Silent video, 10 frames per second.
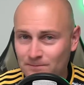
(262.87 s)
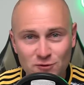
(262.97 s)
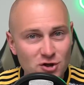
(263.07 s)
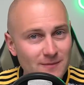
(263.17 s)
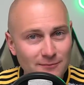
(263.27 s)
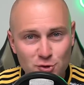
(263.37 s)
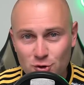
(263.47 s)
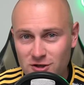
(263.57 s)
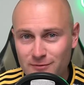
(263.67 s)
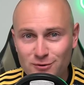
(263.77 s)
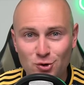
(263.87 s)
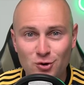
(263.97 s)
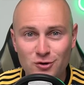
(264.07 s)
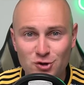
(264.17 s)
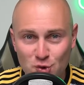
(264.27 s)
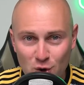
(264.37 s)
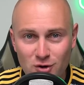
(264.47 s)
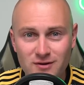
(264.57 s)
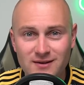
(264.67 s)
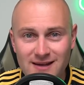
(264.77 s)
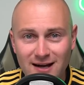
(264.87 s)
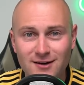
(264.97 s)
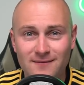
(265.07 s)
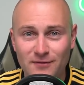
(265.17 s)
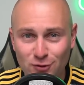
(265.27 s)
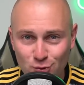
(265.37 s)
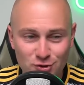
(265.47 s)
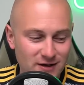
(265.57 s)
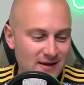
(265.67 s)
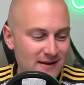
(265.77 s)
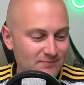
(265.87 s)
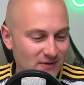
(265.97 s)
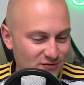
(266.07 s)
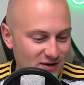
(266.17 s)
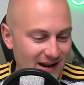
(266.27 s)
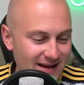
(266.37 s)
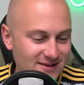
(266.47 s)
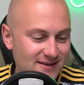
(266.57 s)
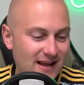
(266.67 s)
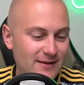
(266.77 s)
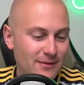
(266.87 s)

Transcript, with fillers: Trzymam kciuki, żeby to szło jak najdłużej w zieleni. Dalej